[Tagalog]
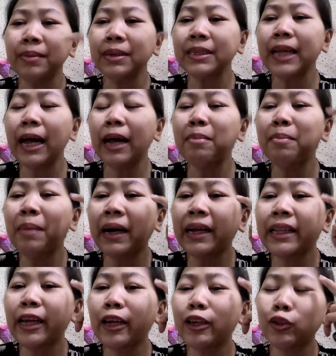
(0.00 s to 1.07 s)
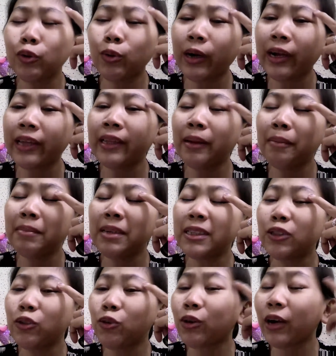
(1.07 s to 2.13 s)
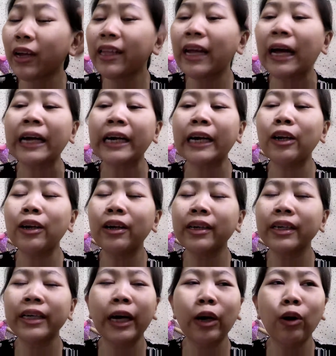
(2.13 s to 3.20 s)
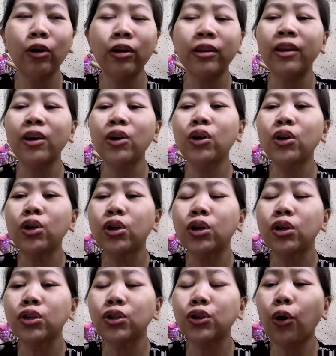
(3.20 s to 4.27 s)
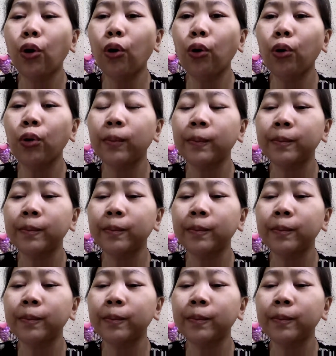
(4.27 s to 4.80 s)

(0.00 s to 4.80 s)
Basta yung maganda itsura, itsura niya. Ganon. So,